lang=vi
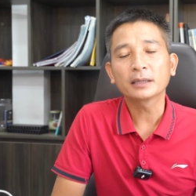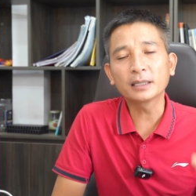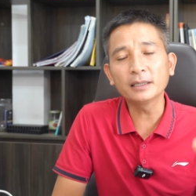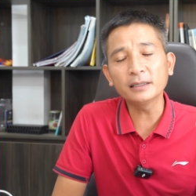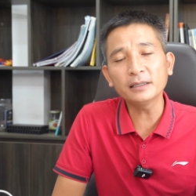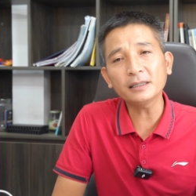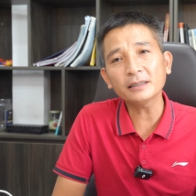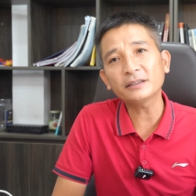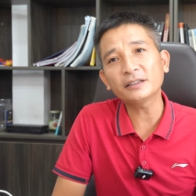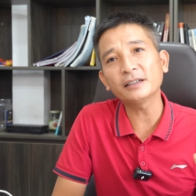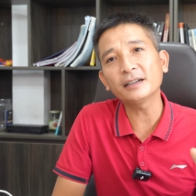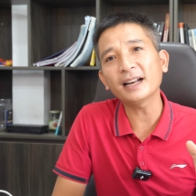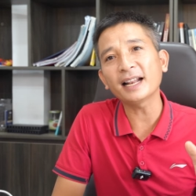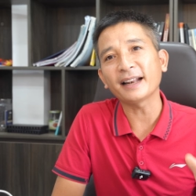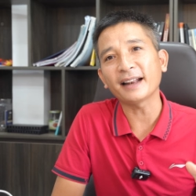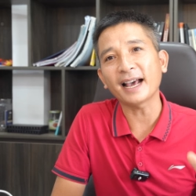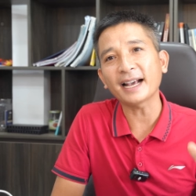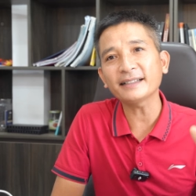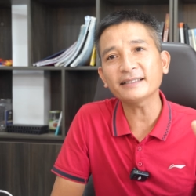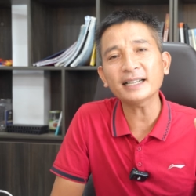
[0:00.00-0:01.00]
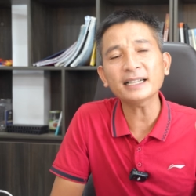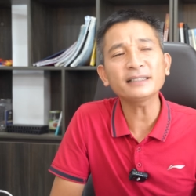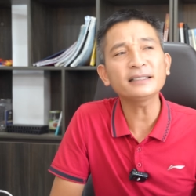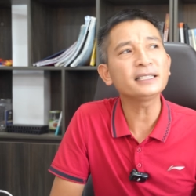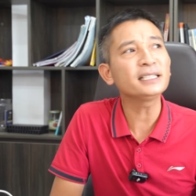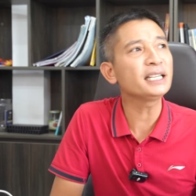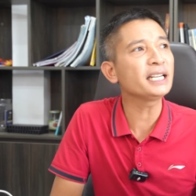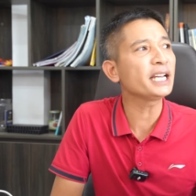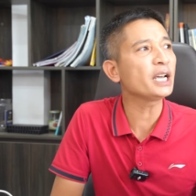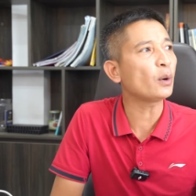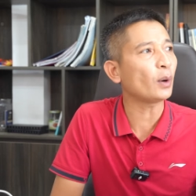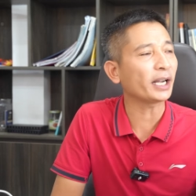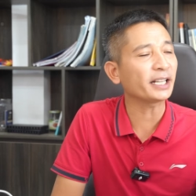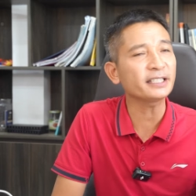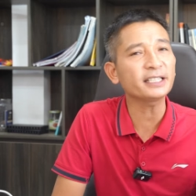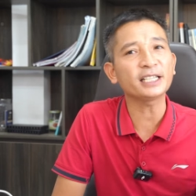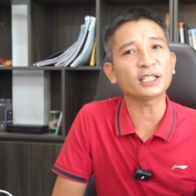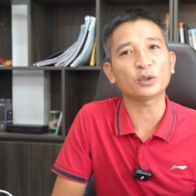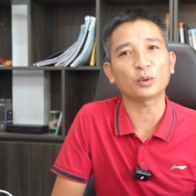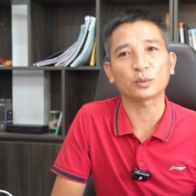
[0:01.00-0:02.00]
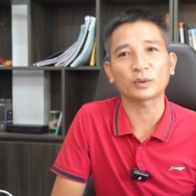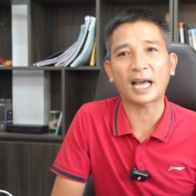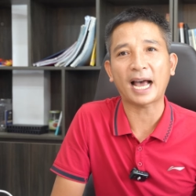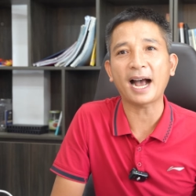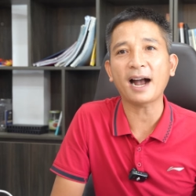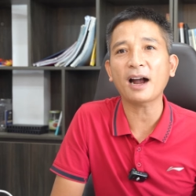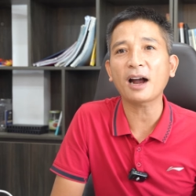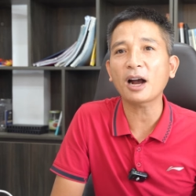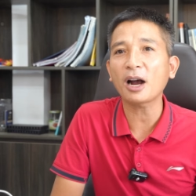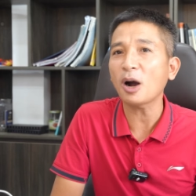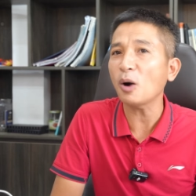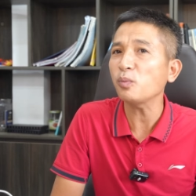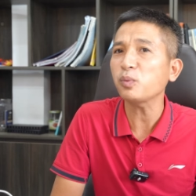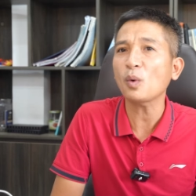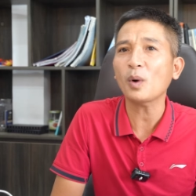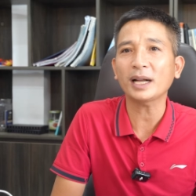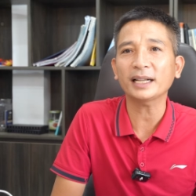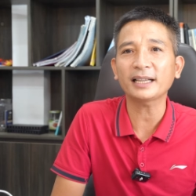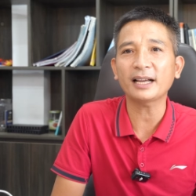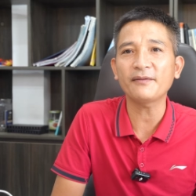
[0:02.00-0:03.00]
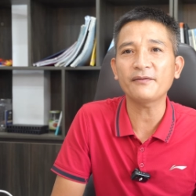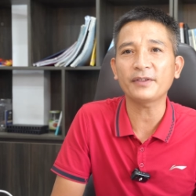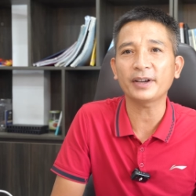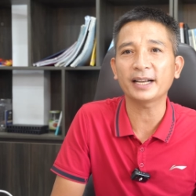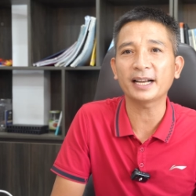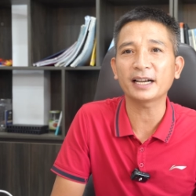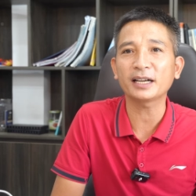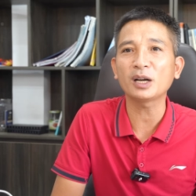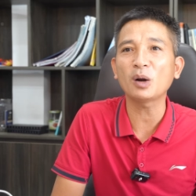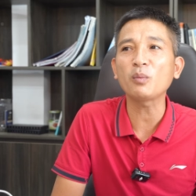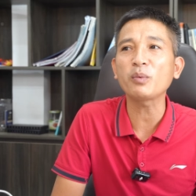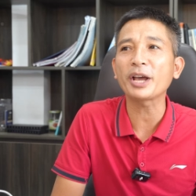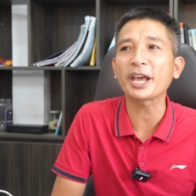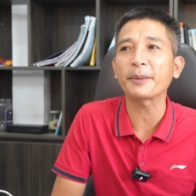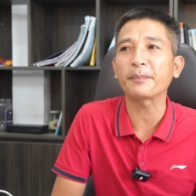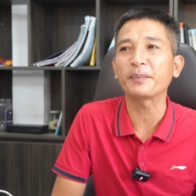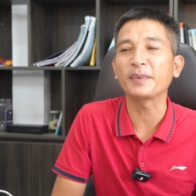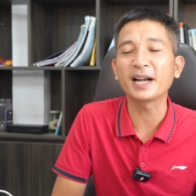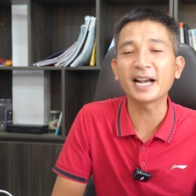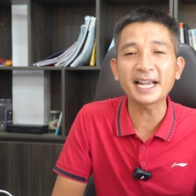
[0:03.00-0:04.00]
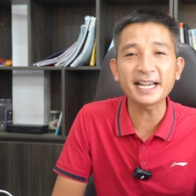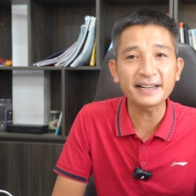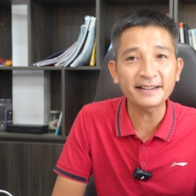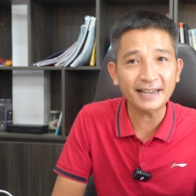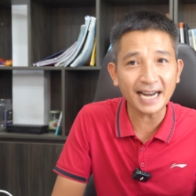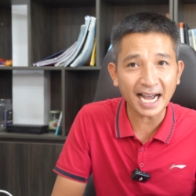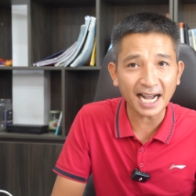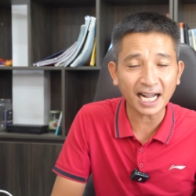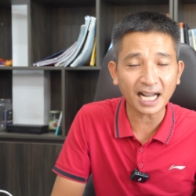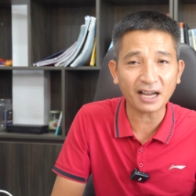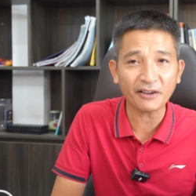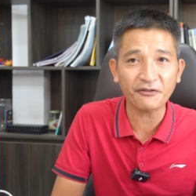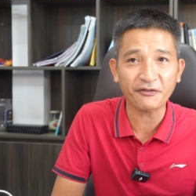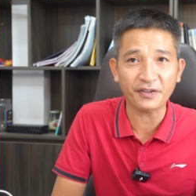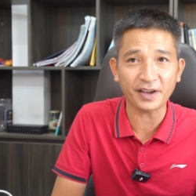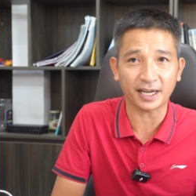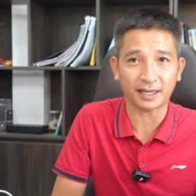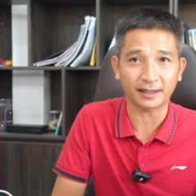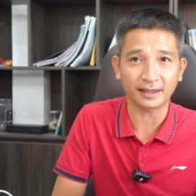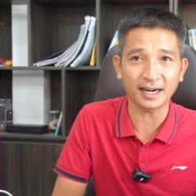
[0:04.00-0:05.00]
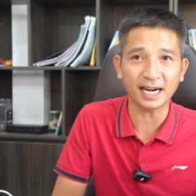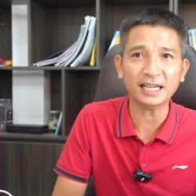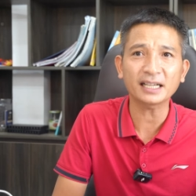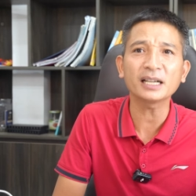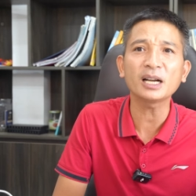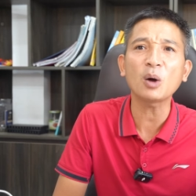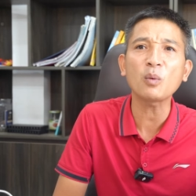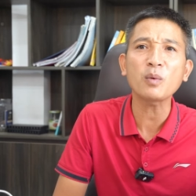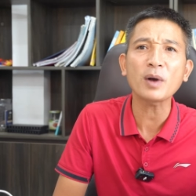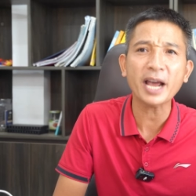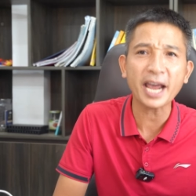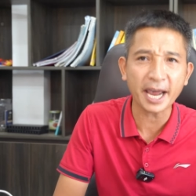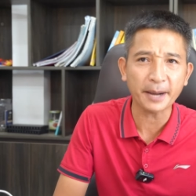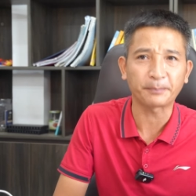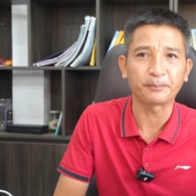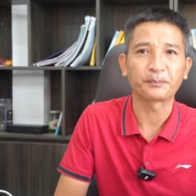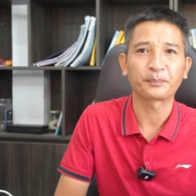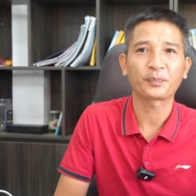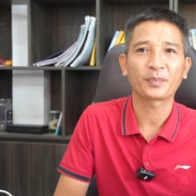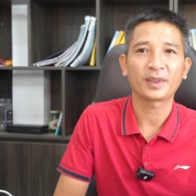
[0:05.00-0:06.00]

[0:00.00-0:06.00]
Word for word: Từ xưa đến nay rất nhiều anh chị chúng ta không quan tâm về đất nông nghiệp, nghĩ rằng cái việc đất nông nghiệp